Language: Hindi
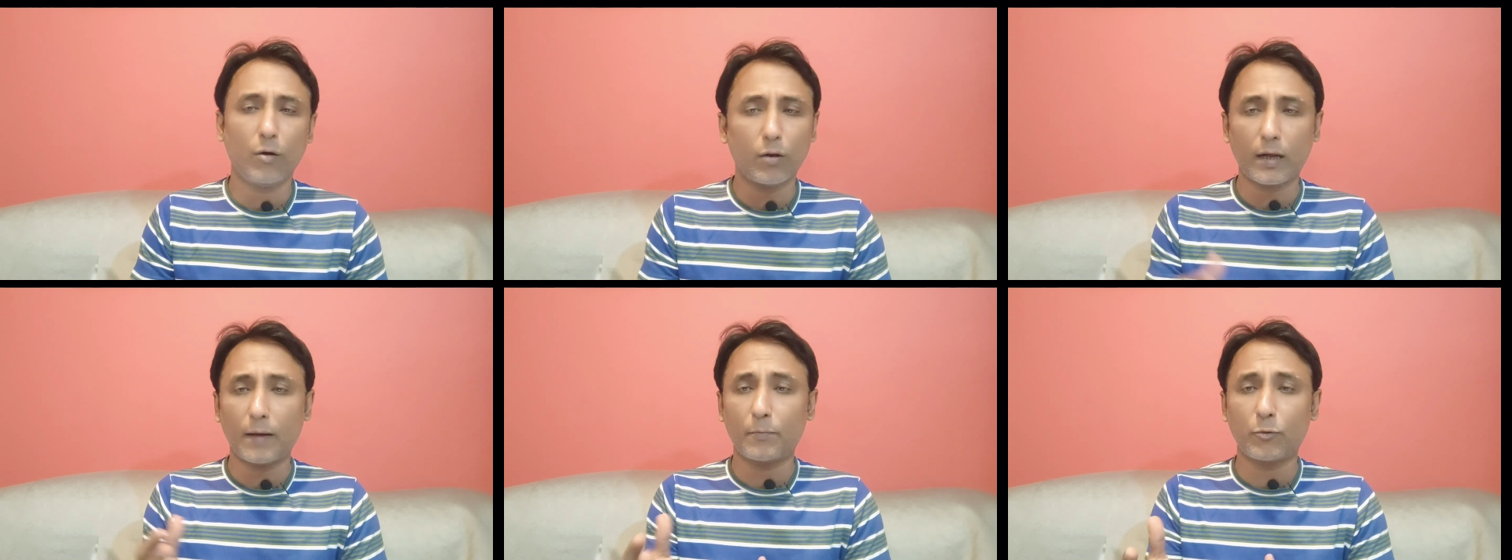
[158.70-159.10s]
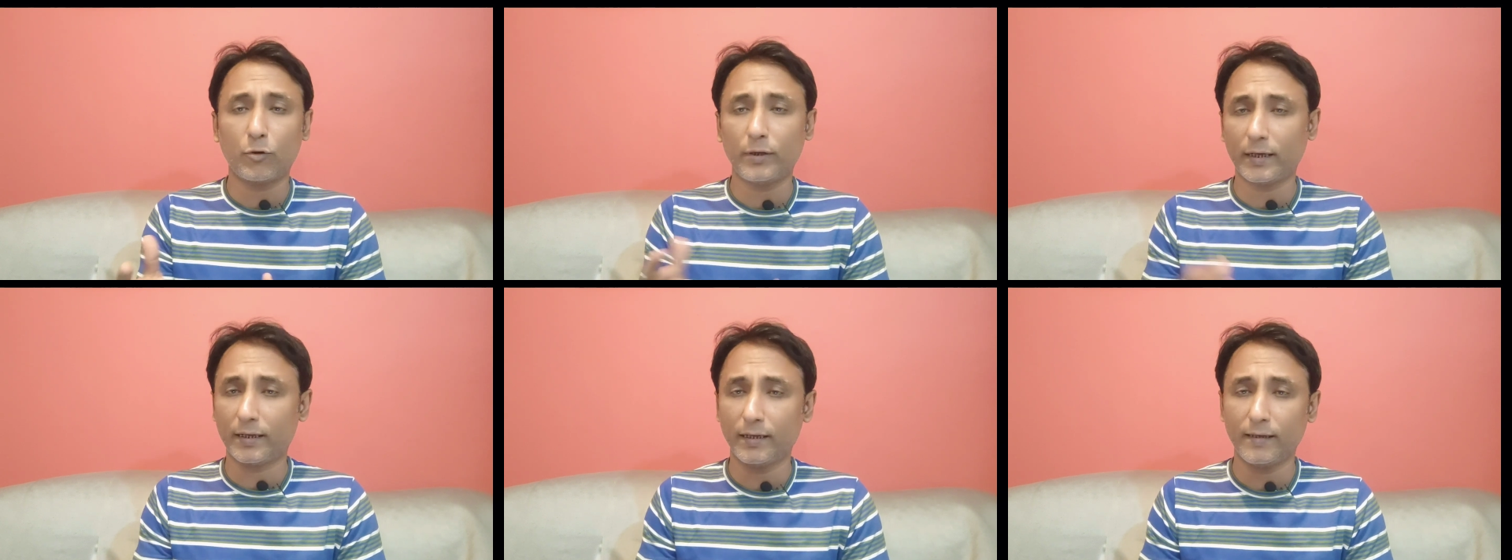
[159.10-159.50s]
और
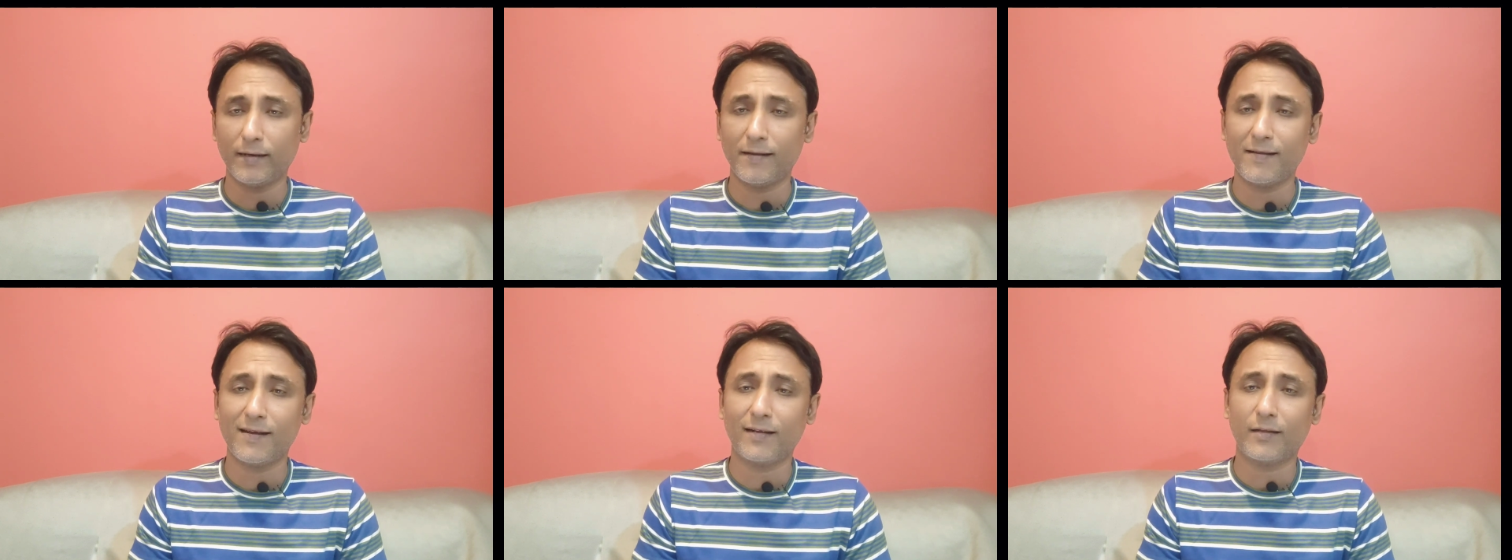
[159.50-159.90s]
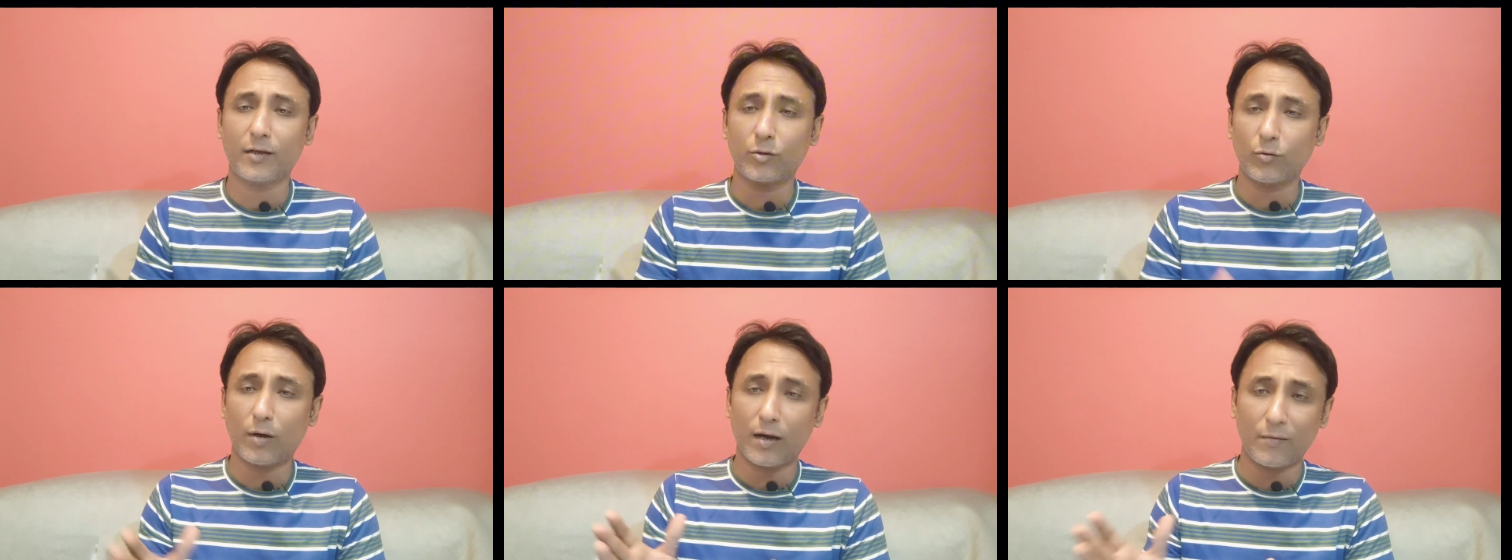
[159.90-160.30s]
आपको यकीन नहीं
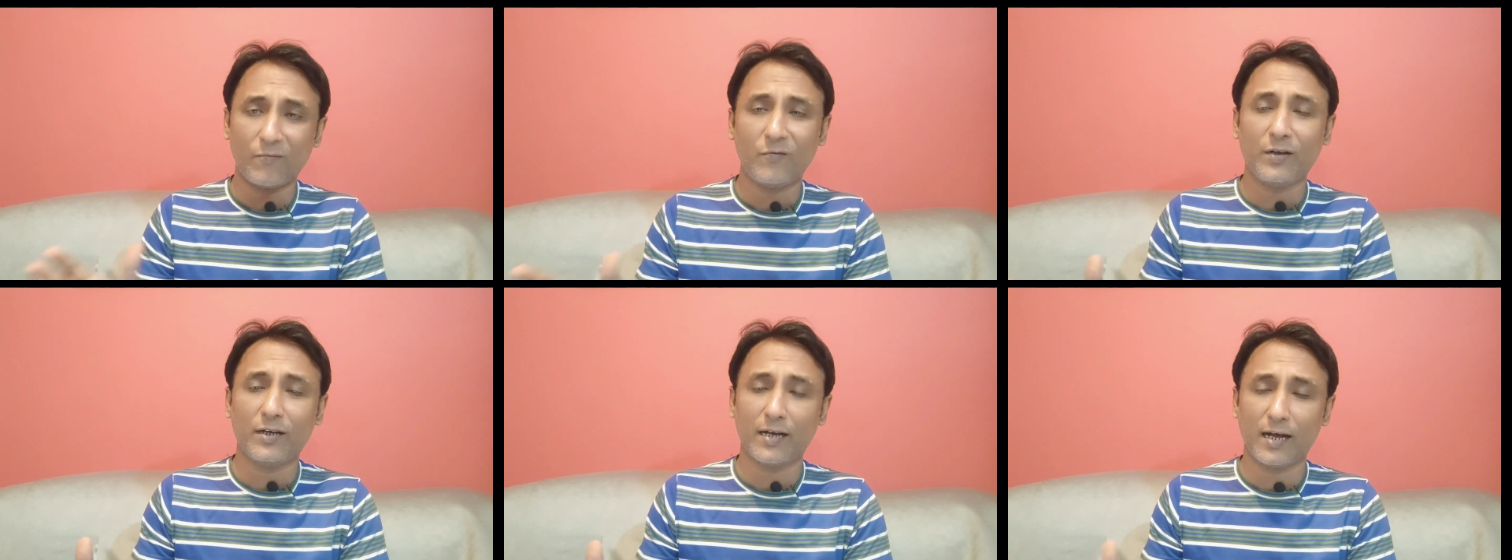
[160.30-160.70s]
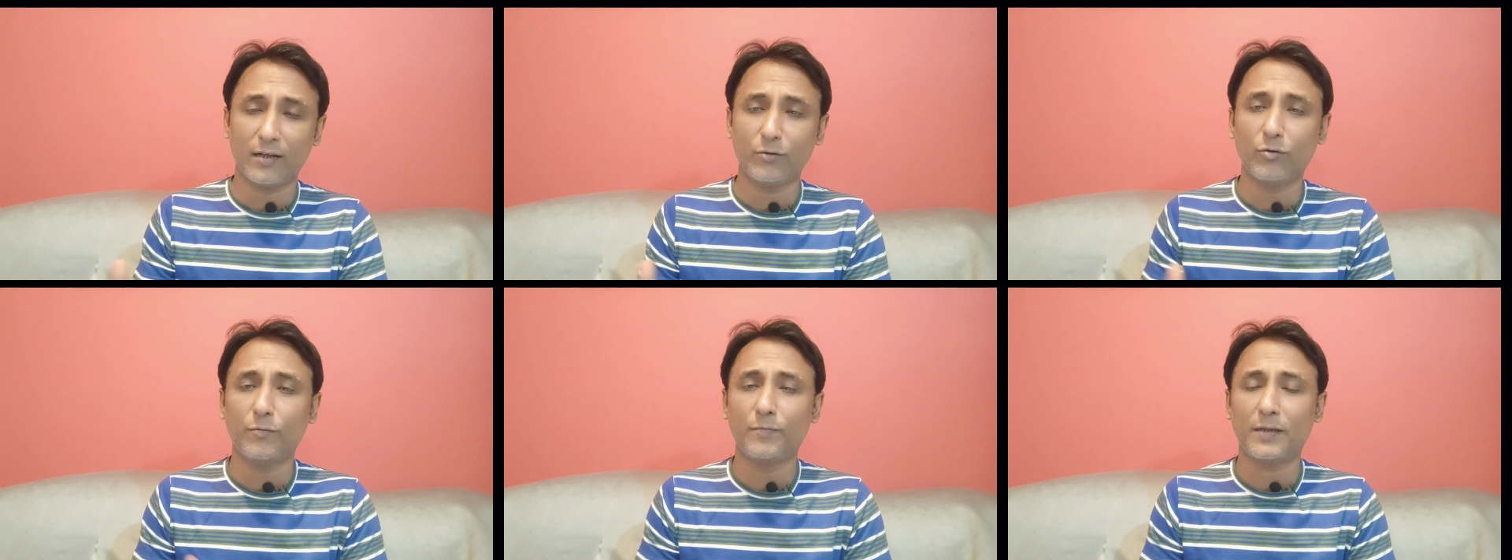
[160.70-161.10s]
आता तो आप
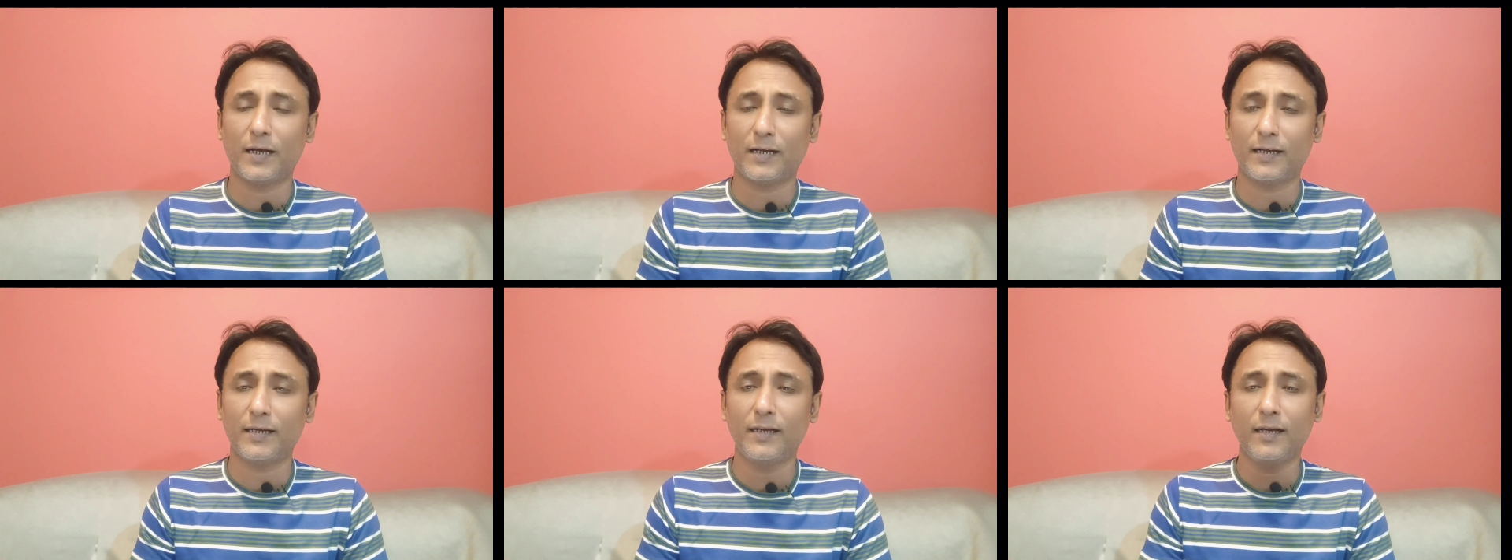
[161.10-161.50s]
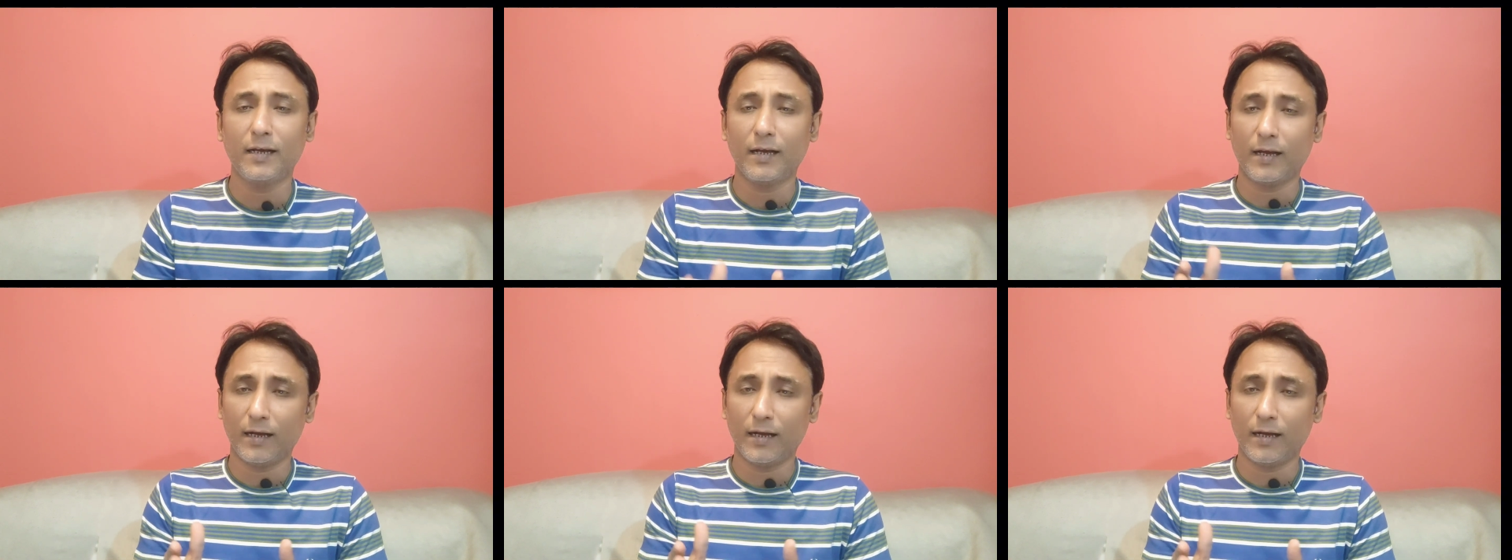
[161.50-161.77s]
विक्रांत गुप्ता की